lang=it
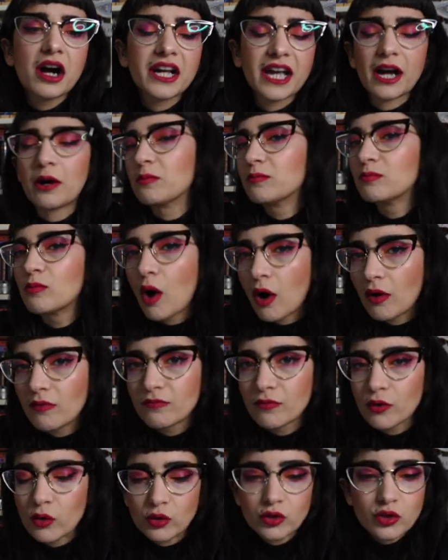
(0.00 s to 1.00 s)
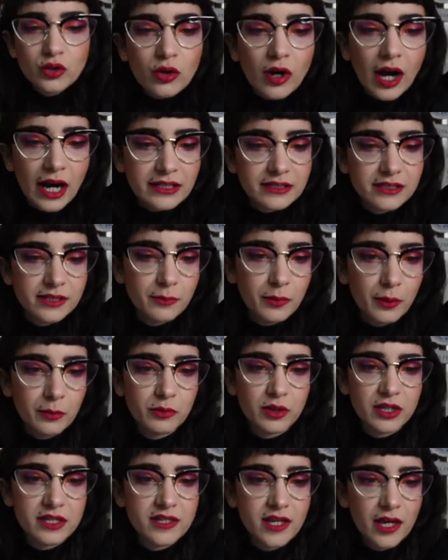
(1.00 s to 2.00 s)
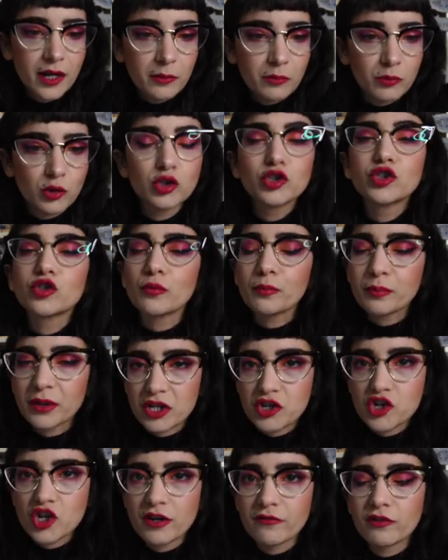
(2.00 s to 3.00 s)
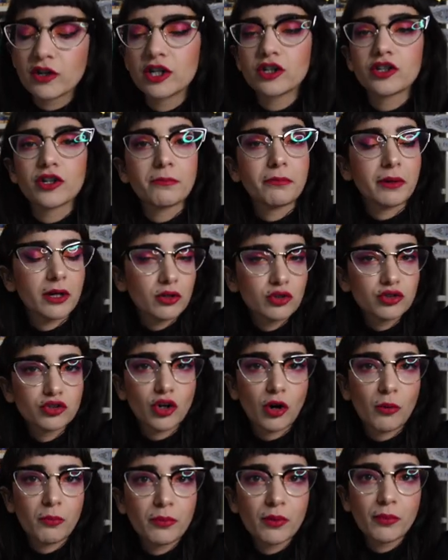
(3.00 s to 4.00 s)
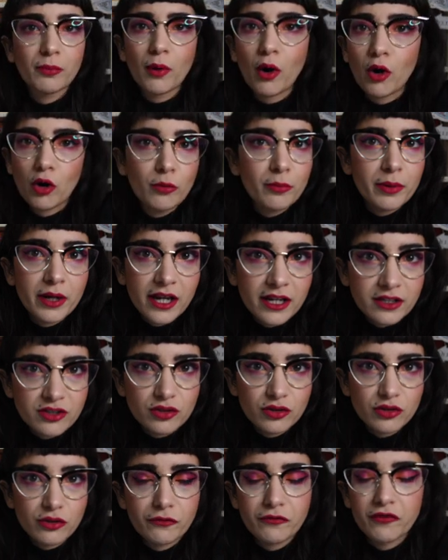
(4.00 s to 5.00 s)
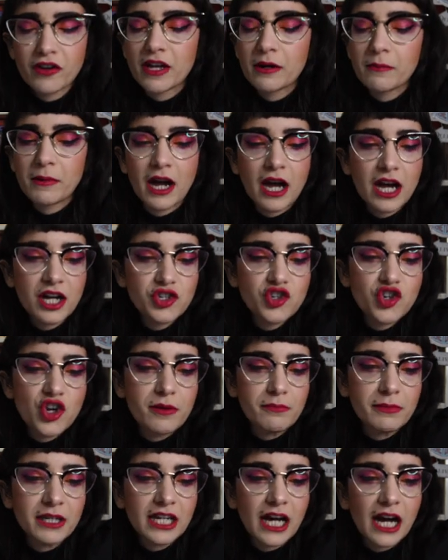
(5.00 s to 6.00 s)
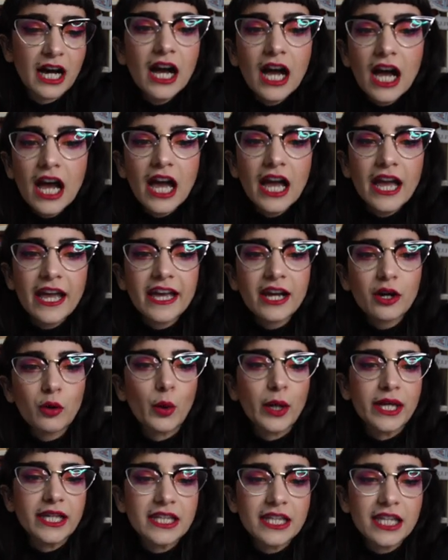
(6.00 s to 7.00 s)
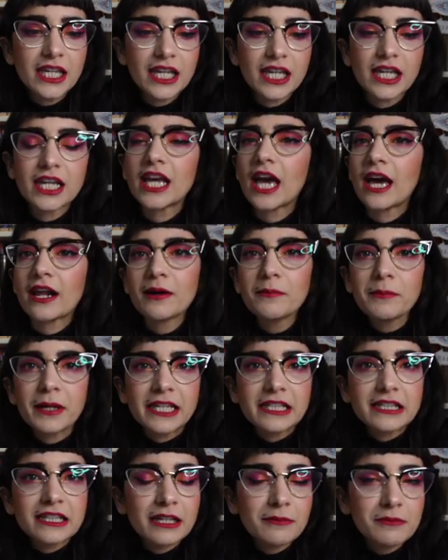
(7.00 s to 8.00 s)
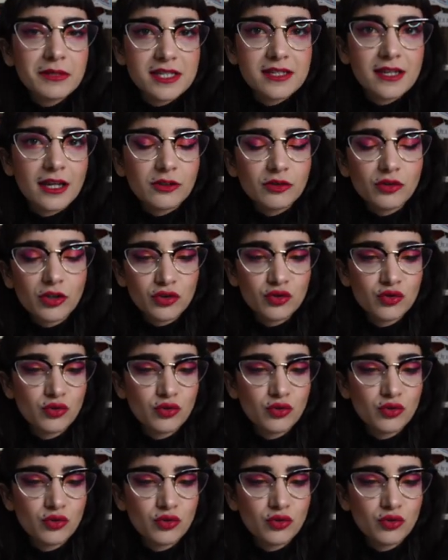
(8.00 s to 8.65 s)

che ha un buon voto, anzi è proprio una serie molto piacevole, io ne parlo troppo poco perché sono ferma a Gemina e quindi chiaramente mi sento